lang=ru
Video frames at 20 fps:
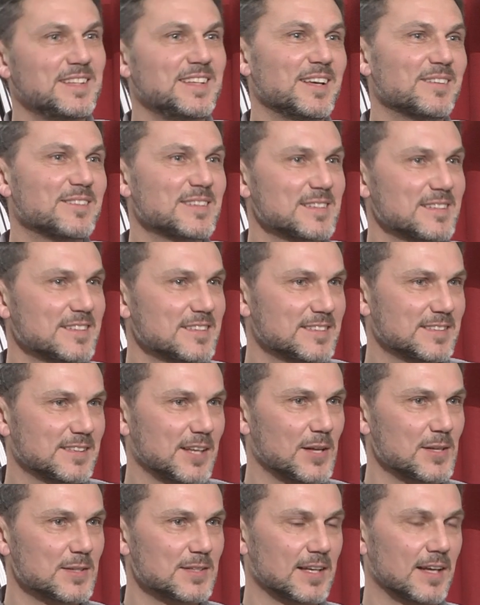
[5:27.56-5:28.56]
не
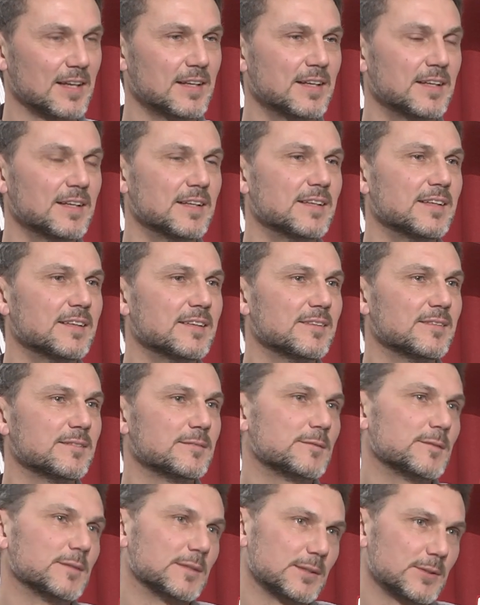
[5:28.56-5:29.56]
возвращался.
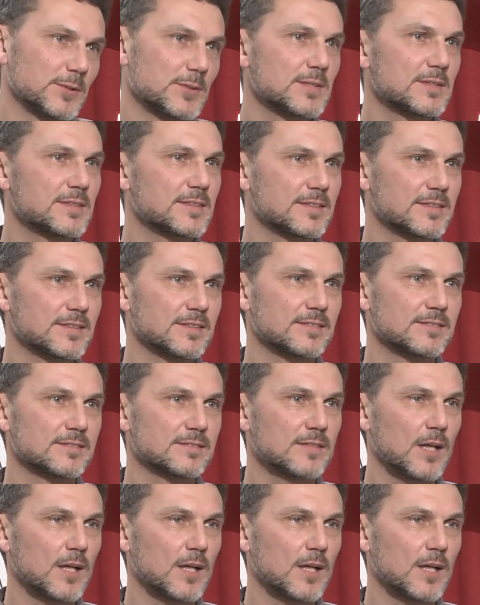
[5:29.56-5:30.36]
Вот, то есть э,